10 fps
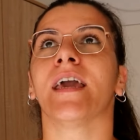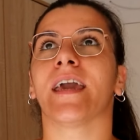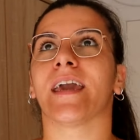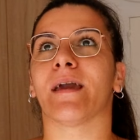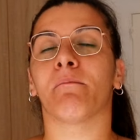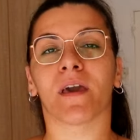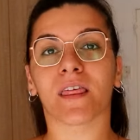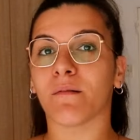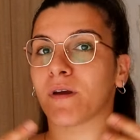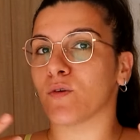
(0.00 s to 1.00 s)
eh, Me
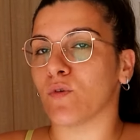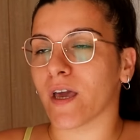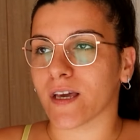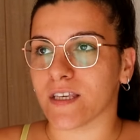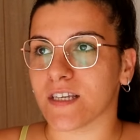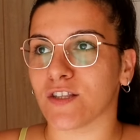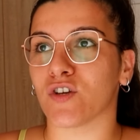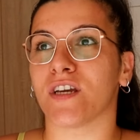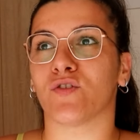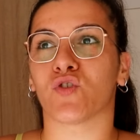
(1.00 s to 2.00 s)
hace menú exquisito,
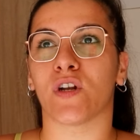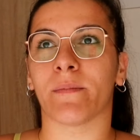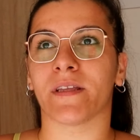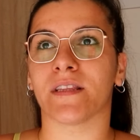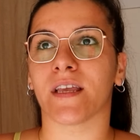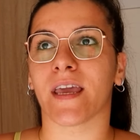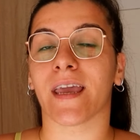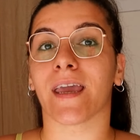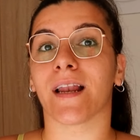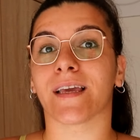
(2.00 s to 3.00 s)
ya no
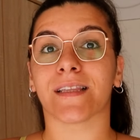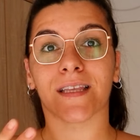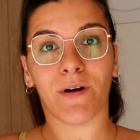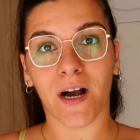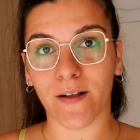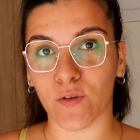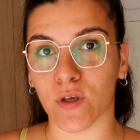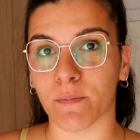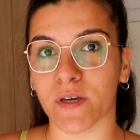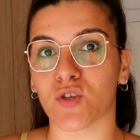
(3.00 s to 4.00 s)
solamente el que esté bajando
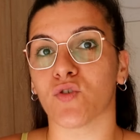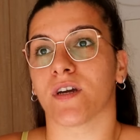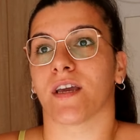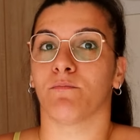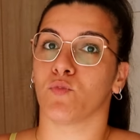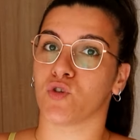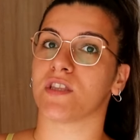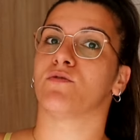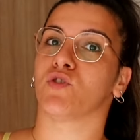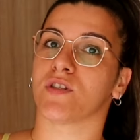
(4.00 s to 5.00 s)
de peso Que muchas
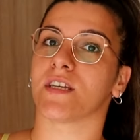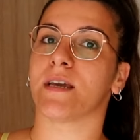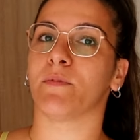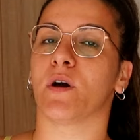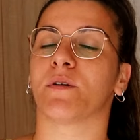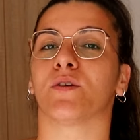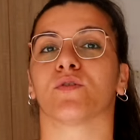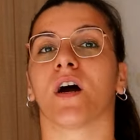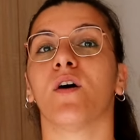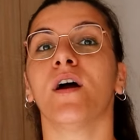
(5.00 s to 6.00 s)
de vosotras lo habéis
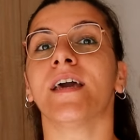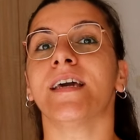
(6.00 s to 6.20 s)
notado